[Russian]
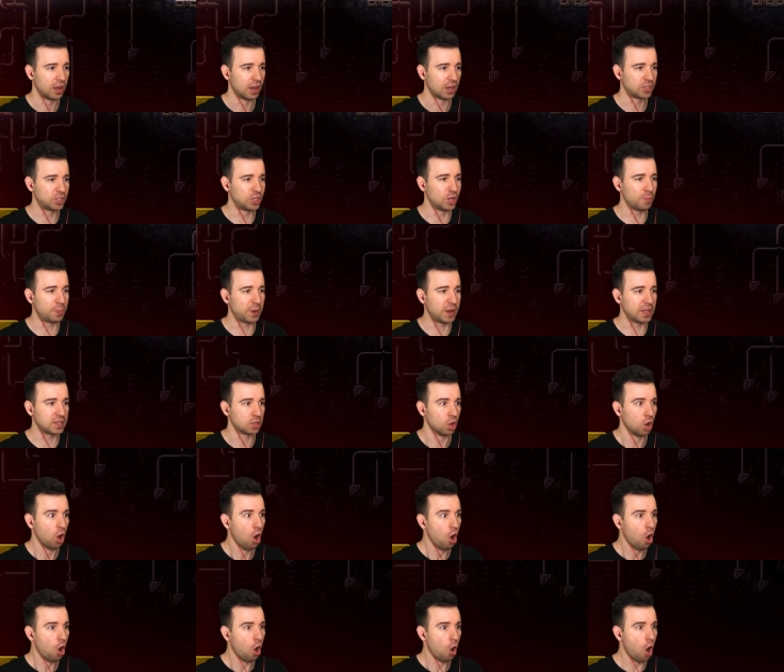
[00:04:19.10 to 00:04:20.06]
Сюрприз!
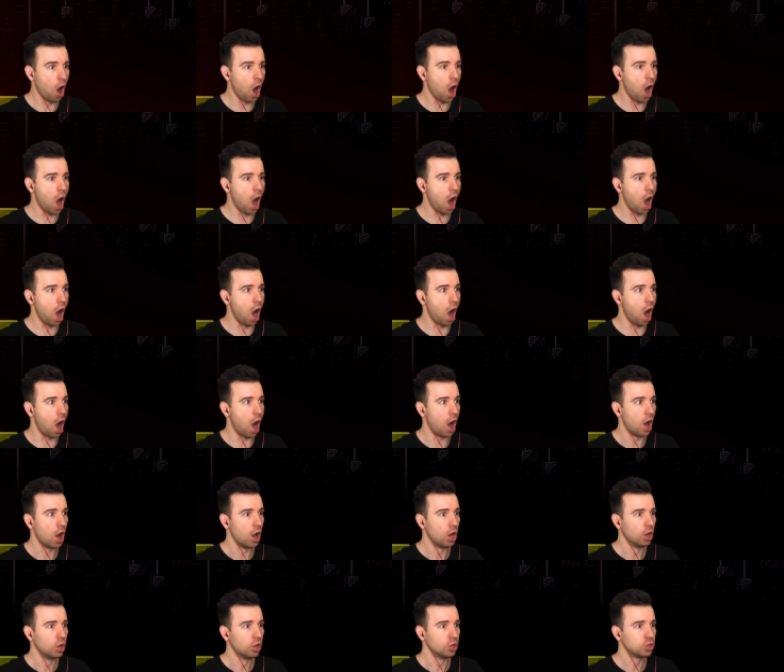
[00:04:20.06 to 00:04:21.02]
О!
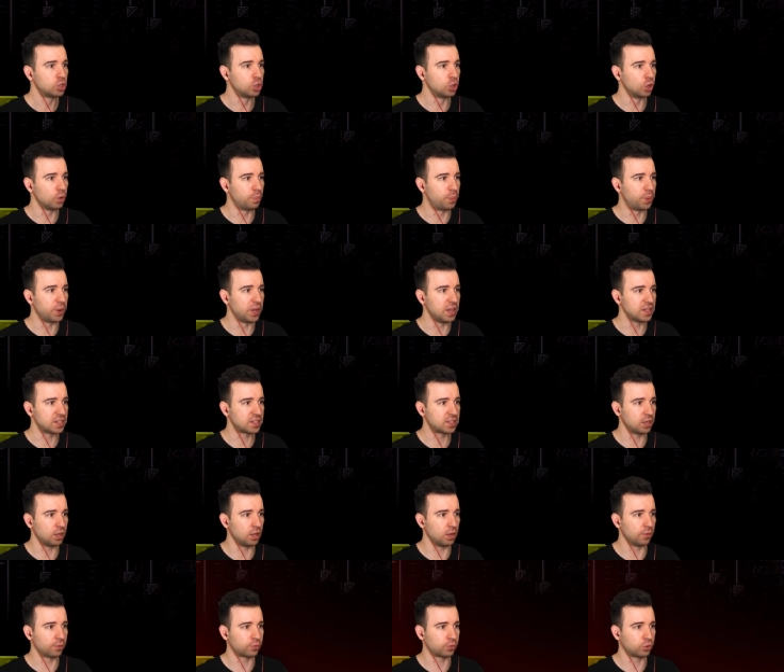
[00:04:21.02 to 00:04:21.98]
Сюрприз!
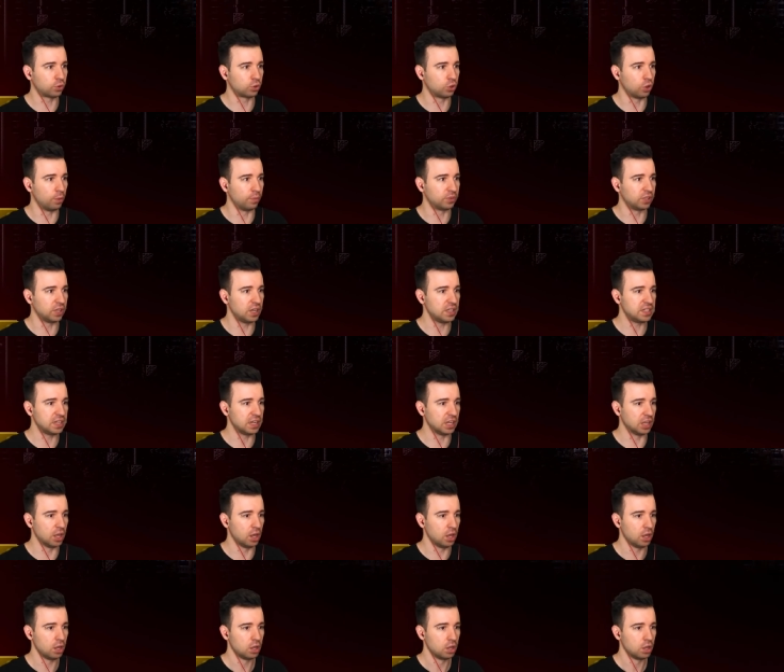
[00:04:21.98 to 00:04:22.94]
Э, в том-то и
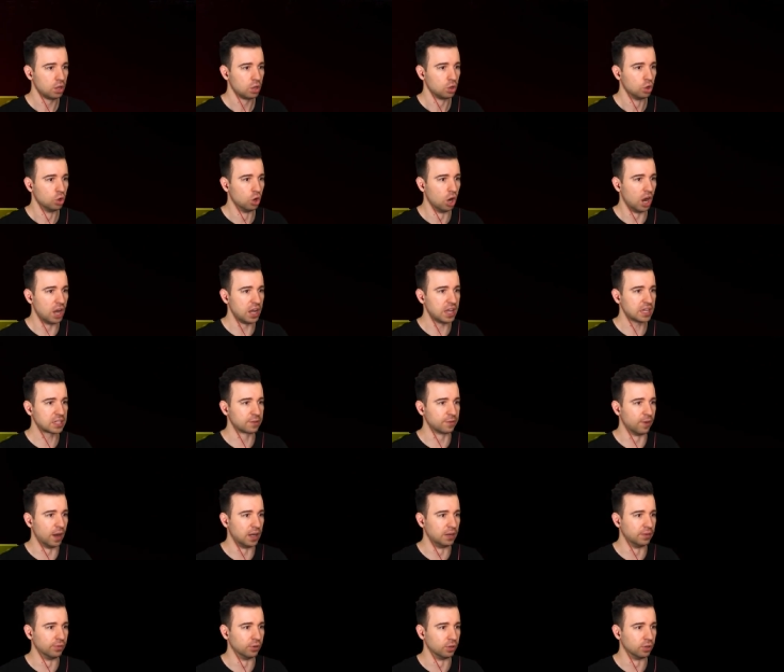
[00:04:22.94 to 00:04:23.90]
дело! О, я
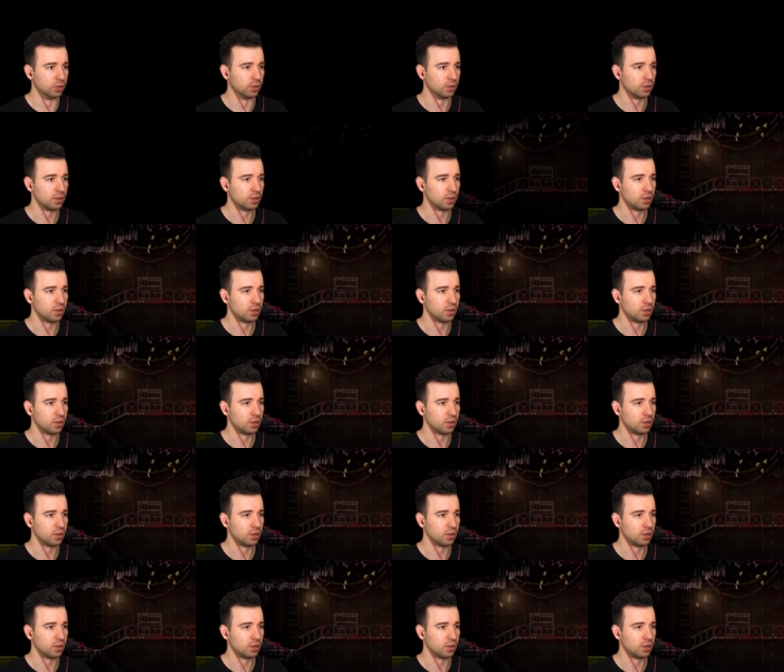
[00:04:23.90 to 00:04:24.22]
сваливаю!